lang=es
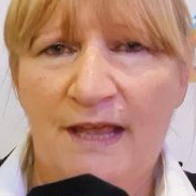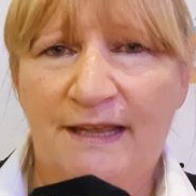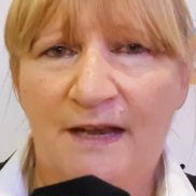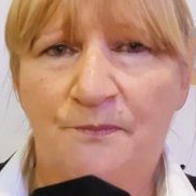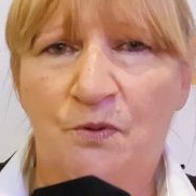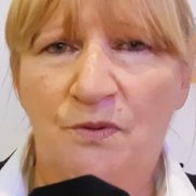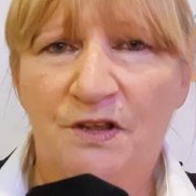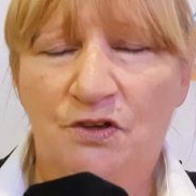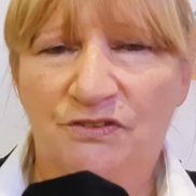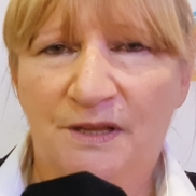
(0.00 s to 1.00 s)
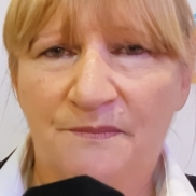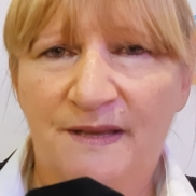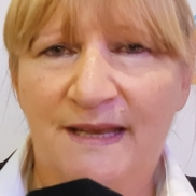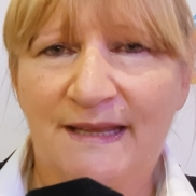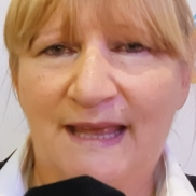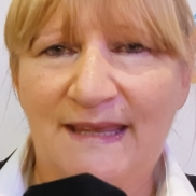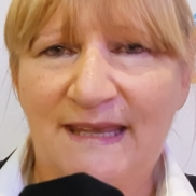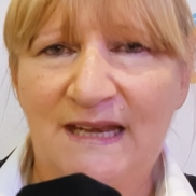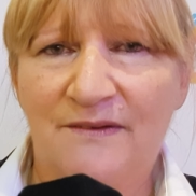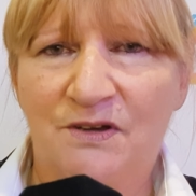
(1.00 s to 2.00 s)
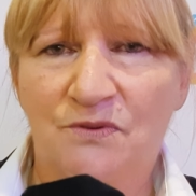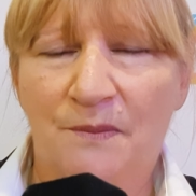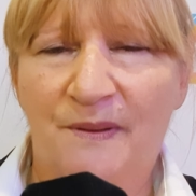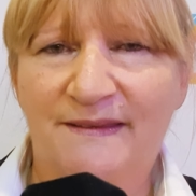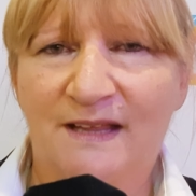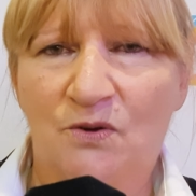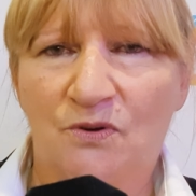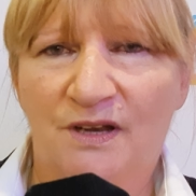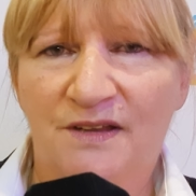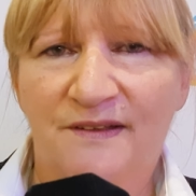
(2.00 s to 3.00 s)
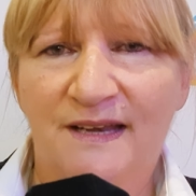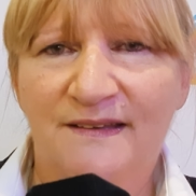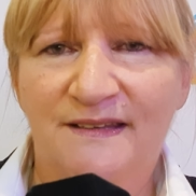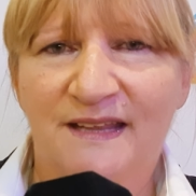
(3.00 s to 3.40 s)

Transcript: que el público también que quiera ver un espectáculo a nivel